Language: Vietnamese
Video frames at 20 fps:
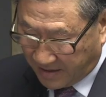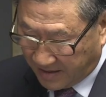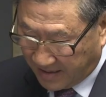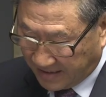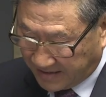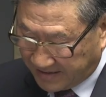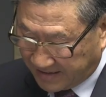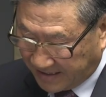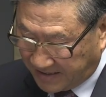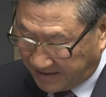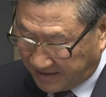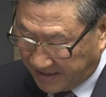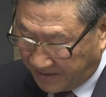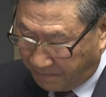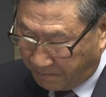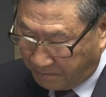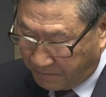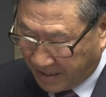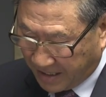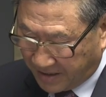là tranh
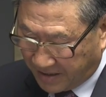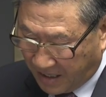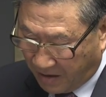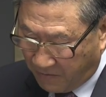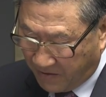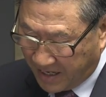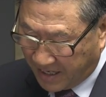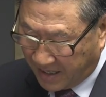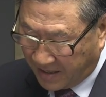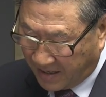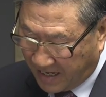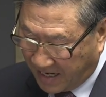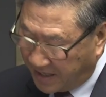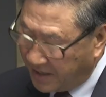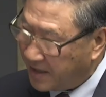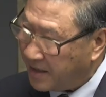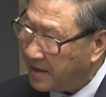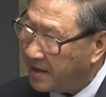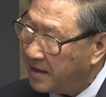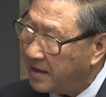chấp biển Đông hiện
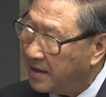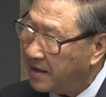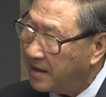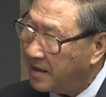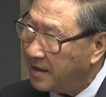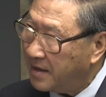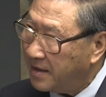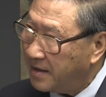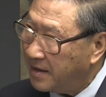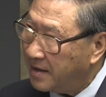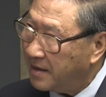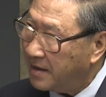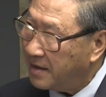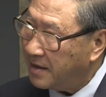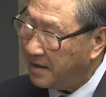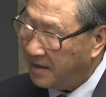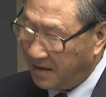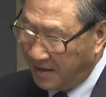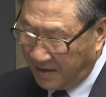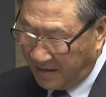nay
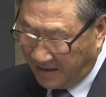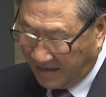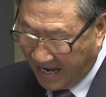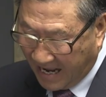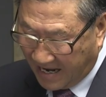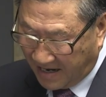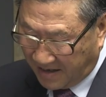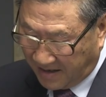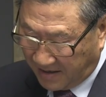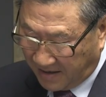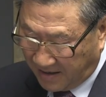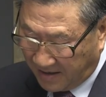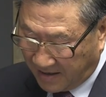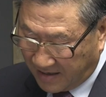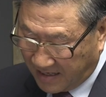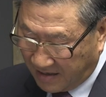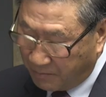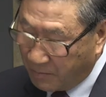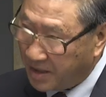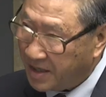đang
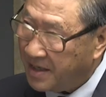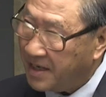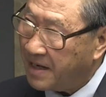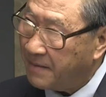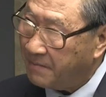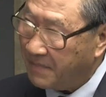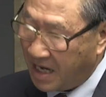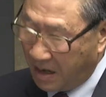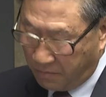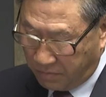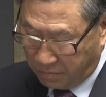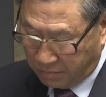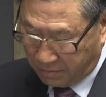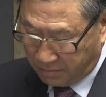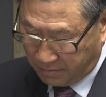là một điểm nóng